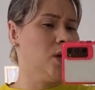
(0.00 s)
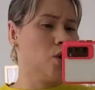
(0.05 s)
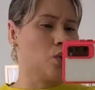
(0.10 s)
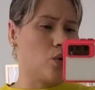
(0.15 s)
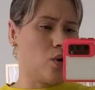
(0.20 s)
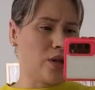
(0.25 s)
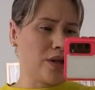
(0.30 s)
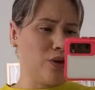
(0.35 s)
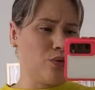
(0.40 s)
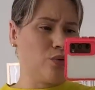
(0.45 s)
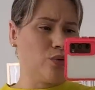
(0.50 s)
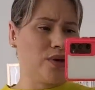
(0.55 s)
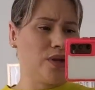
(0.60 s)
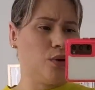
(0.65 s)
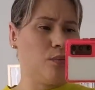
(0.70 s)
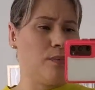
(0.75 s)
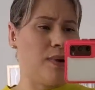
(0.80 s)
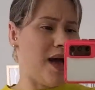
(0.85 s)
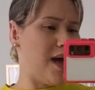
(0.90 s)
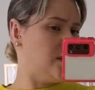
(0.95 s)
Coloquei um
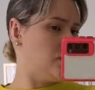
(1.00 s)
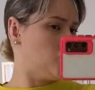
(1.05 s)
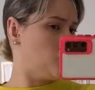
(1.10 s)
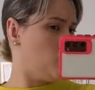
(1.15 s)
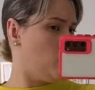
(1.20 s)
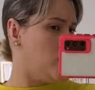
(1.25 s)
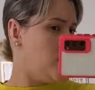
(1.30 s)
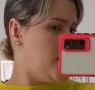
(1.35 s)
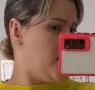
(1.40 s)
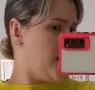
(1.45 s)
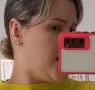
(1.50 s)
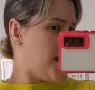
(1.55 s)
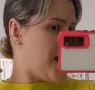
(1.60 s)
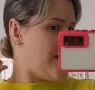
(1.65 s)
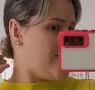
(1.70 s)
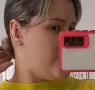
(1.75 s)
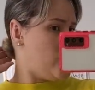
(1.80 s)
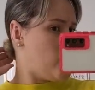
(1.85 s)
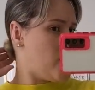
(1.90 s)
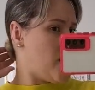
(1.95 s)
lookinho básico,
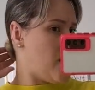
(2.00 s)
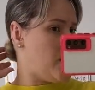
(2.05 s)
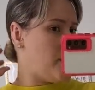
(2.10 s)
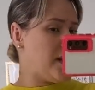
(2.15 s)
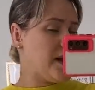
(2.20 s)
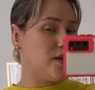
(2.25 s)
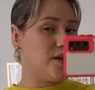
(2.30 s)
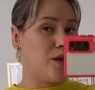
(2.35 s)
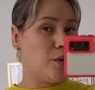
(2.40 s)
lavei o cabelo,